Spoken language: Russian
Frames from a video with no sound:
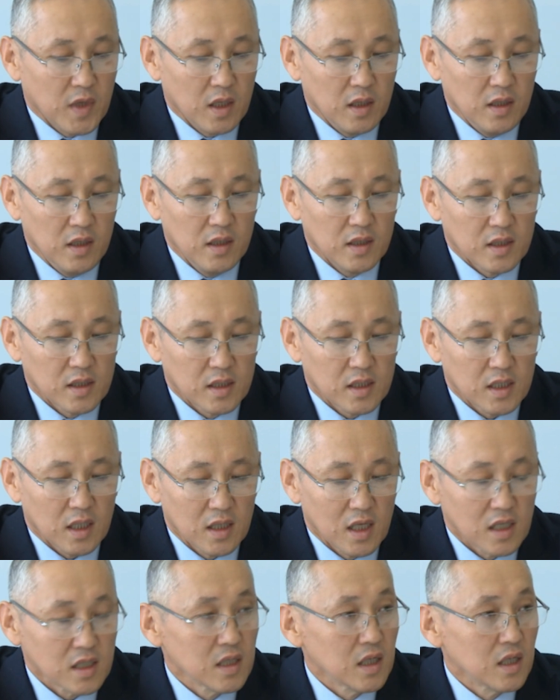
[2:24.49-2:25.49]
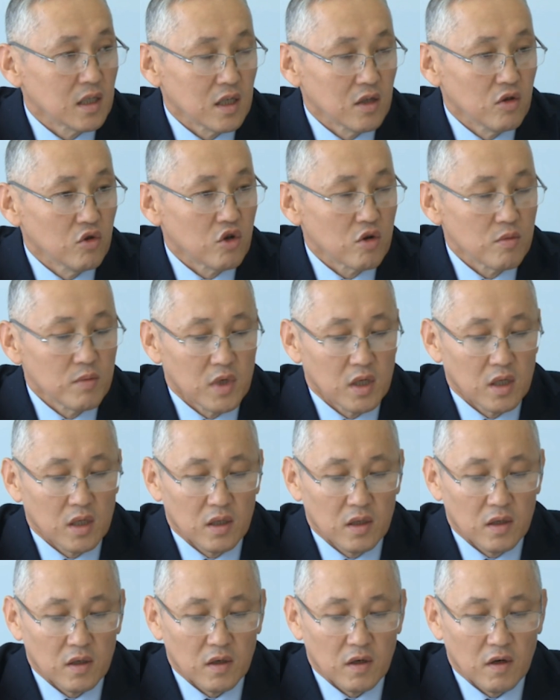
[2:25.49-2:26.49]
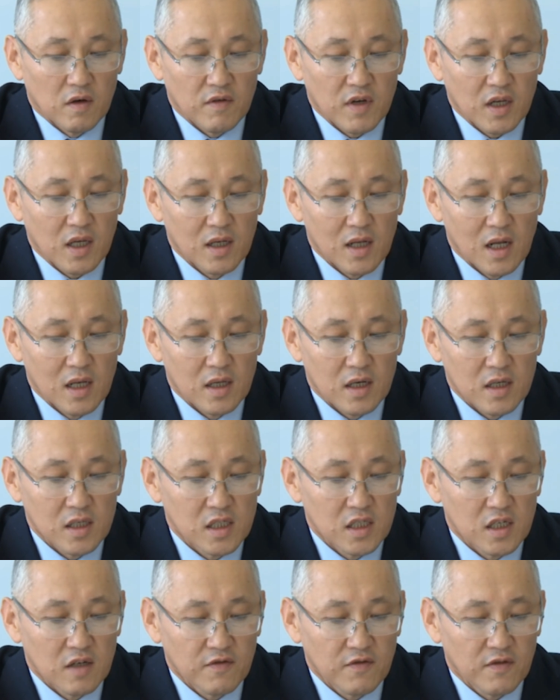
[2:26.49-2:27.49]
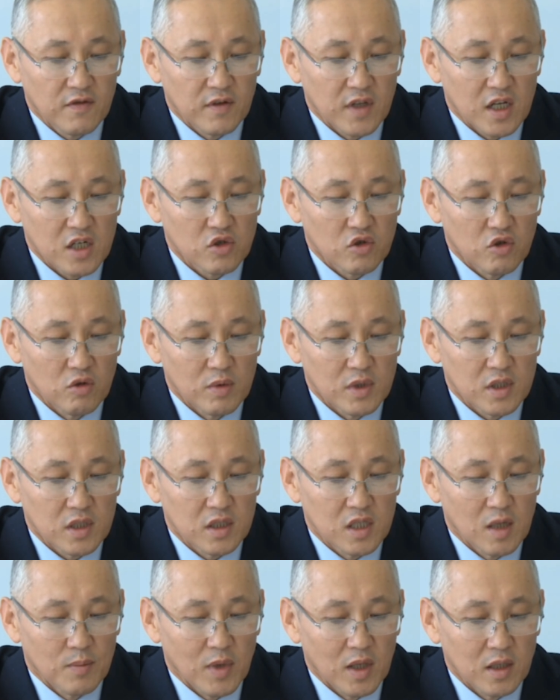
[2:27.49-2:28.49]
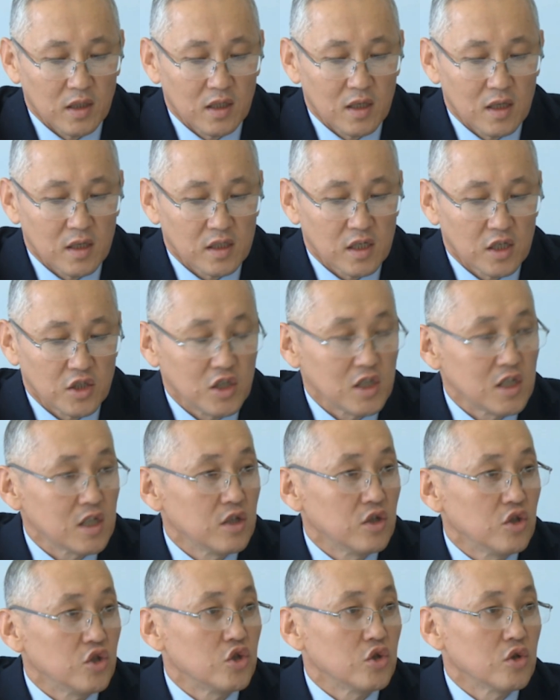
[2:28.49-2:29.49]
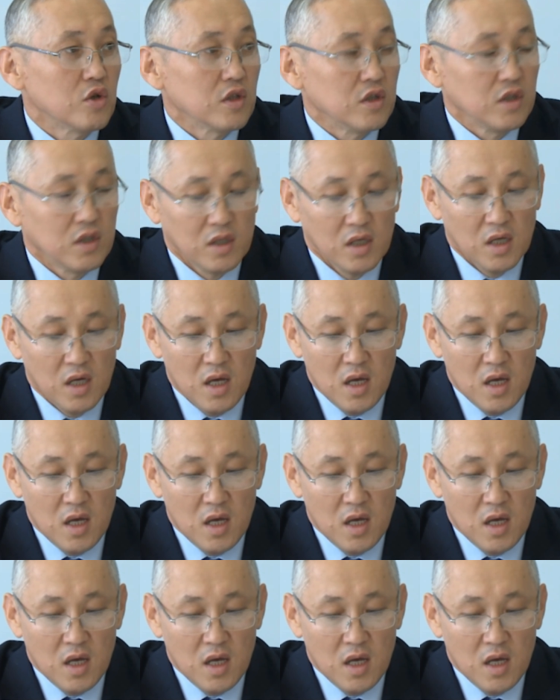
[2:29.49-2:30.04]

И согласно этой норме а, в региональный резерв нашей области дополнительно зачислен еще один